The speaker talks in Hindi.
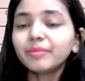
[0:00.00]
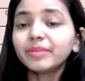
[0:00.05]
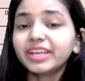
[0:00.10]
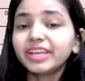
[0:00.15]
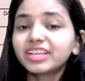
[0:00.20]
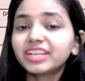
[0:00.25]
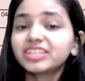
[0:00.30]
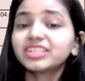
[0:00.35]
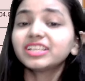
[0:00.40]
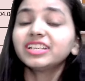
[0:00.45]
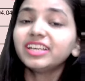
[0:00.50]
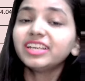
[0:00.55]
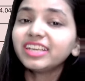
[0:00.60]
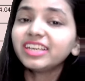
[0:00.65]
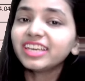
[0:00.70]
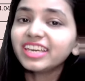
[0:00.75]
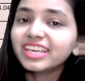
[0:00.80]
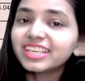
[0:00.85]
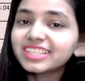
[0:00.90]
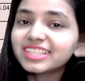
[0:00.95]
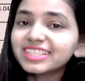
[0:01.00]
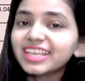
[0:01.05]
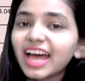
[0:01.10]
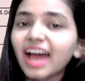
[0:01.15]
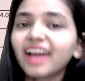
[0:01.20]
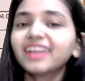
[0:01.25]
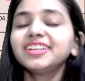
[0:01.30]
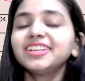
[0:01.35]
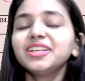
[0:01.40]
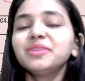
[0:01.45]
करेक्शन करेंगे एग्जैक्टली
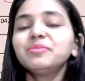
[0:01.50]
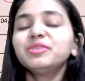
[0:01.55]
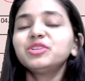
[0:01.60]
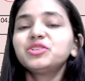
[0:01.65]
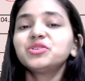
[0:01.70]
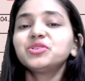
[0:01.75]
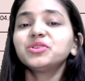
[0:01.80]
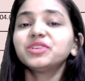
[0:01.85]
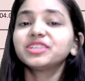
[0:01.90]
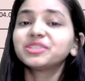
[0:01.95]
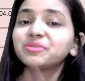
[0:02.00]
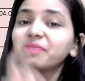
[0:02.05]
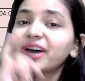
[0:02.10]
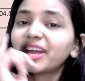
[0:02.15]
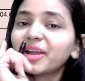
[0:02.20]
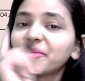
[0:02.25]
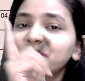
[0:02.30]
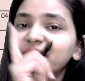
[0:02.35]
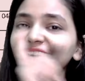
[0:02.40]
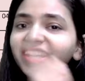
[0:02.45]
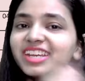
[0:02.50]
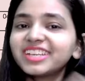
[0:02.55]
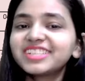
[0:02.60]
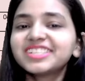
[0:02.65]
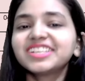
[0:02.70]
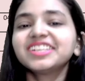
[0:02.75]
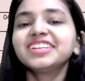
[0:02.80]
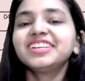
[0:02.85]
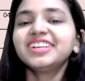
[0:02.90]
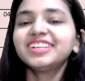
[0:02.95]
exactly बच्चों इस बार आप
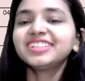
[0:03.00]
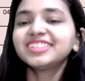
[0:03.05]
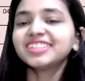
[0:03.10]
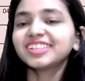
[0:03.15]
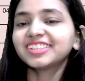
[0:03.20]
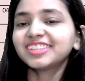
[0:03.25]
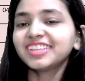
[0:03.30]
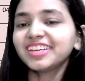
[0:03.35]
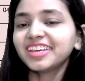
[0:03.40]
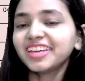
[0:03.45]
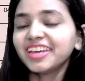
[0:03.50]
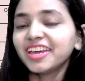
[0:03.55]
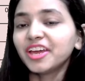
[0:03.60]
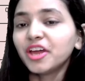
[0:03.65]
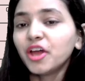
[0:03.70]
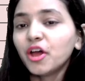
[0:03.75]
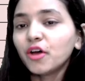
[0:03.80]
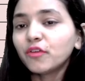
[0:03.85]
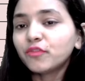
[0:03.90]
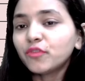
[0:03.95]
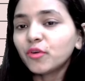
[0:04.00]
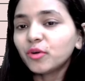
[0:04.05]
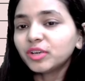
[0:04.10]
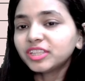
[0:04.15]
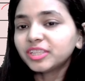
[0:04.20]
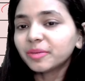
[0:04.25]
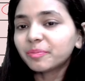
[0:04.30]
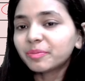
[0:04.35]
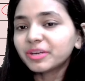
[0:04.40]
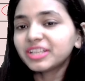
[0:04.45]
करेक्शन कर सकते हैं फोर्थ
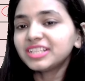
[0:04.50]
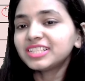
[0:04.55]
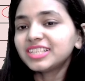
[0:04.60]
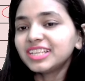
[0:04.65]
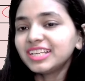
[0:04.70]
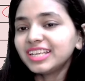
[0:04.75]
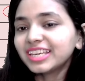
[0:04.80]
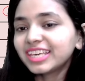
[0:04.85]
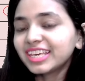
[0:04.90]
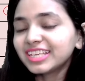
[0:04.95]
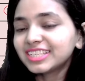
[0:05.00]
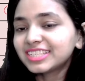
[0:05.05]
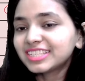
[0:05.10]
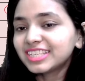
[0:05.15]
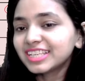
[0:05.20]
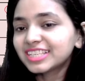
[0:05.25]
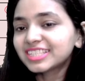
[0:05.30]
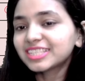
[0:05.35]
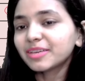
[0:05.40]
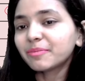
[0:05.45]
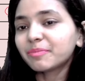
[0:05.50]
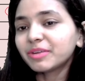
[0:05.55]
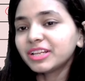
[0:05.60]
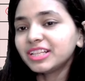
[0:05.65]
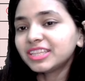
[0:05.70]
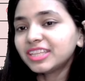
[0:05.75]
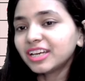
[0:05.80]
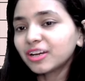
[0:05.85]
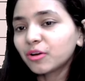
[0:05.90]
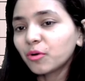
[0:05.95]
अप्रैल से लेके सिक्स अप्रैल
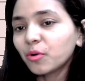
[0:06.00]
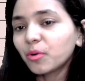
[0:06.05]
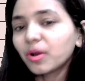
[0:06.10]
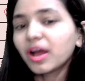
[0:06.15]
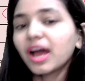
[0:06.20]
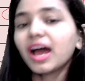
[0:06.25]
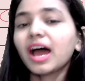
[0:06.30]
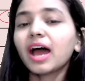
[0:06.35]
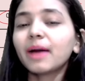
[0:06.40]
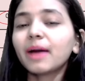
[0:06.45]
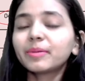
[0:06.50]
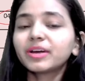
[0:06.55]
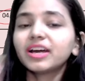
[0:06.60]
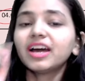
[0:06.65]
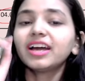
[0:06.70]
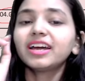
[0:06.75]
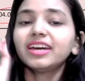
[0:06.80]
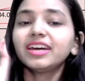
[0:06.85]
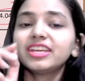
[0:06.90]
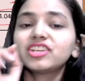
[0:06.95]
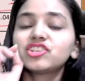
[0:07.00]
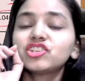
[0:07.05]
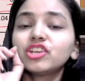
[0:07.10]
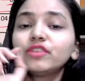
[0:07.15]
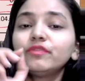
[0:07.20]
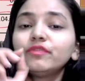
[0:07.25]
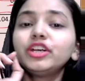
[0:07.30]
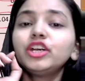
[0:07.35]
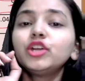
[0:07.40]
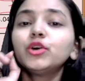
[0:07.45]
तक होगा आपका करेक्शन
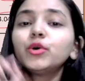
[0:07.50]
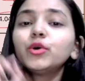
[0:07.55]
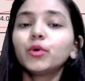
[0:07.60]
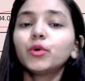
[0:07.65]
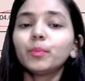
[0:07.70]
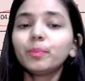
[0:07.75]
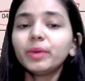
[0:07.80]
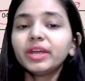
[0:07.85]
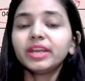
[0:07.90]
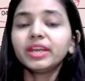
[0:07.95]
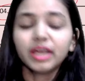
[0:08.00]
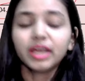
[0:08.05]
विंडो ओपन